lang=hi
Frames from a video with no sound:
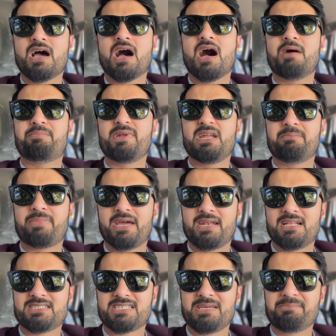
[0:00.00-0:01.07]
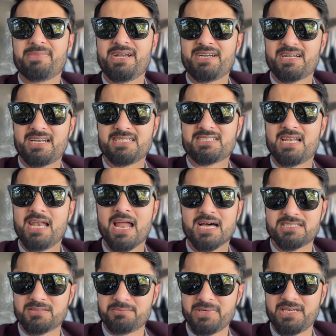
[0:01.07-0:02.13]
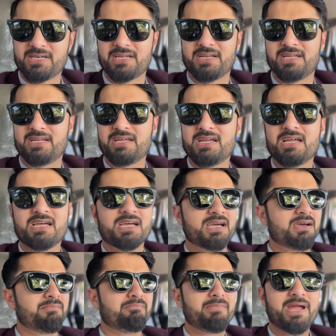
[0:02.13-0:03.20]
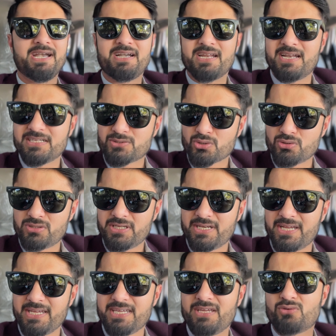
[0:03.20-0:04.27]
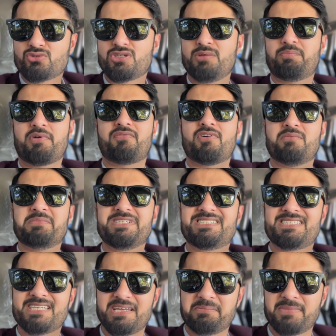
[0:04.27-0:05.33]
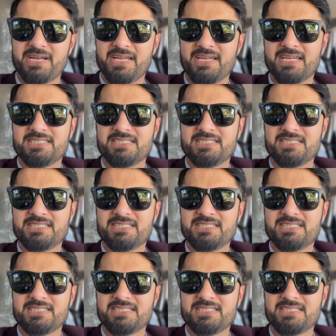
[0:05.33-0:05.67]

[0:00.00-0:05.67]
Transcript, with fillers: अपने पैनल्स की मेंटेनेंस लाजमी करें मेंटेनेंस होती रहेगी उसकी परफॉर्मेंस सेम रहेगी